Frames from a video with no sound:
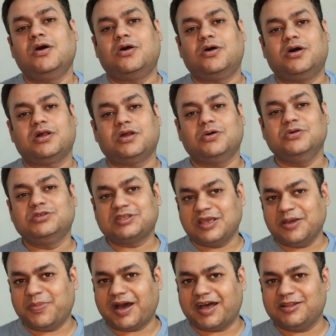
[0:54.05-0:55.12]
और उसके
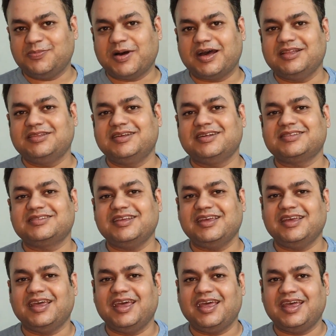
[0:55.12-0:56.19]
बाद बात करते
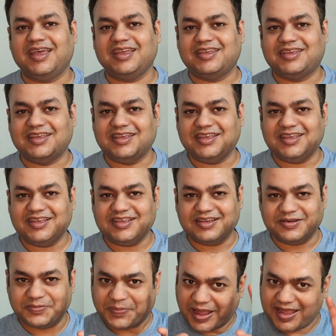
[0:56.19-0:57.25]
हैं कि
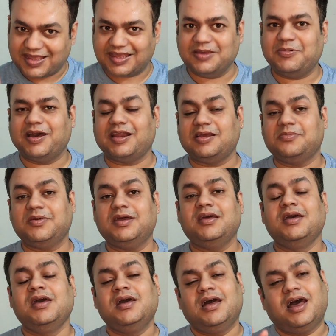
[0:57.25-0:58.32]
बाइक के बारे में
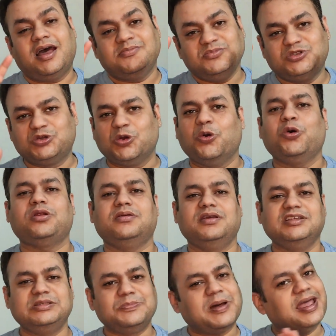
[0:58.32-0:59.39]
आई एम श्योर
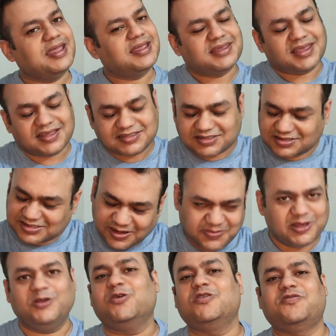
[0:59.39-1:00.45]
इस बाइक के
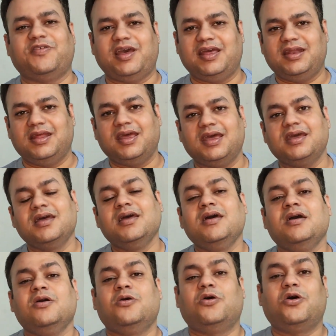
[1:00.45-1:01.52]
सभी लोग फैन हैं
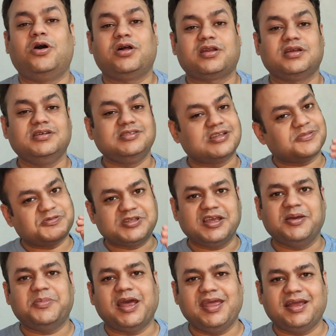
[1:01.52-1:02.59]
और जब
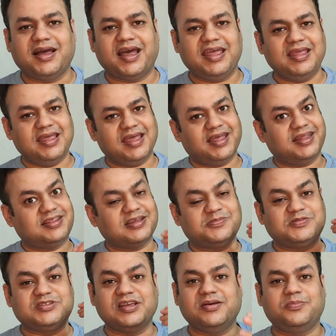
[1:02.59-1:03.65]
से बाइक आई है तब
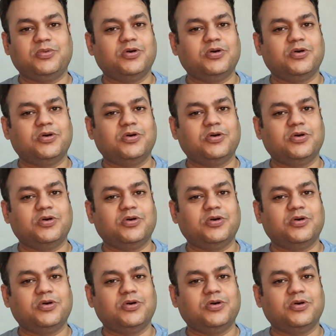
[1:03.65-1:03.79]
से